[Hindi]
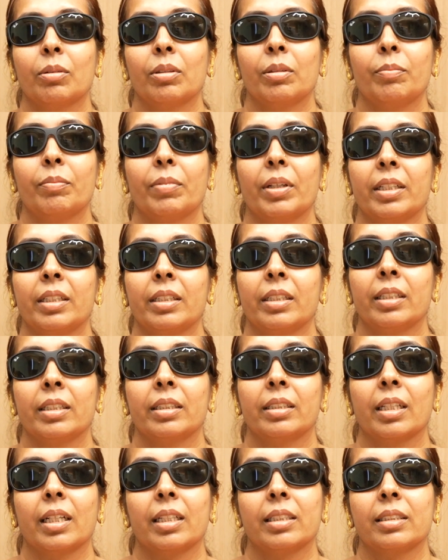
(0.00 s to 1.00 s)
कोई पेन
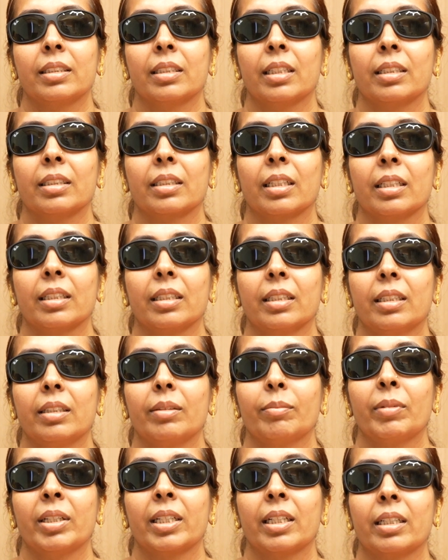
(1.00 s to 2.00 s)
नहीं था अच्छा था
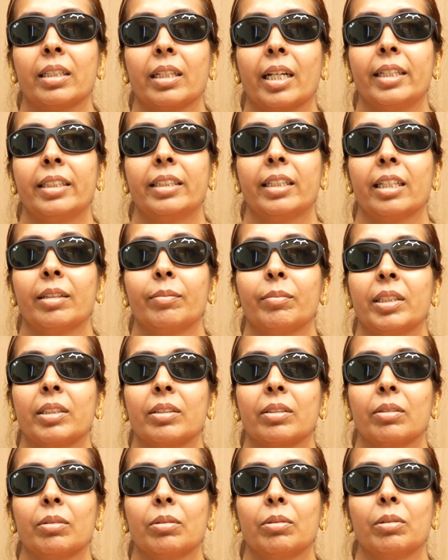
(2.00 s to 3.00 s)
ये मेरा राइट टाइम
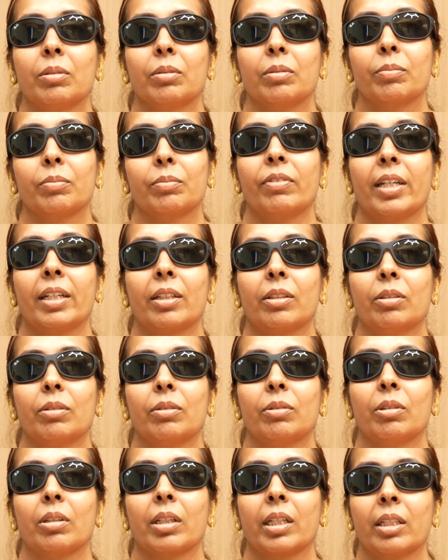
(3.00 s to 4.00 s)
है तो
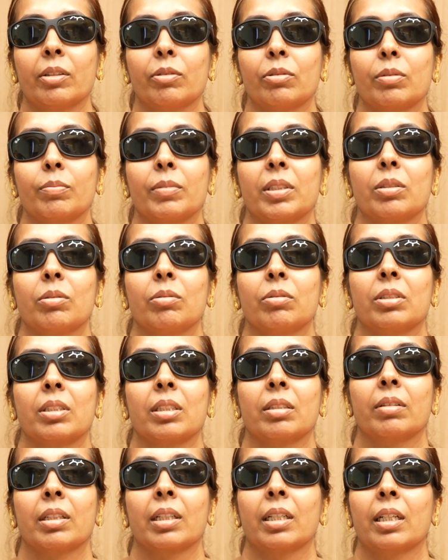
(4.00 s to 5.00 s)
फेंको के उसमें
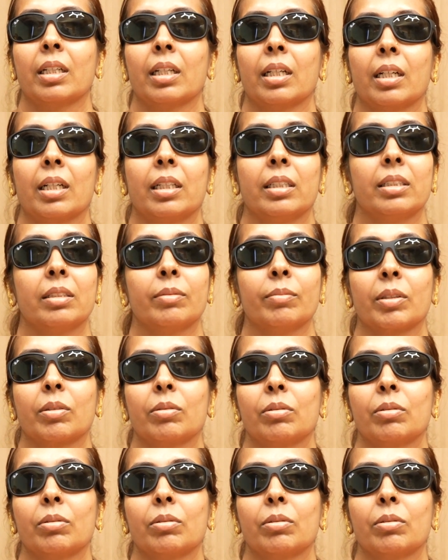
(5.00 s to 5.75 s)
सुचर वगैरह लगा इसमें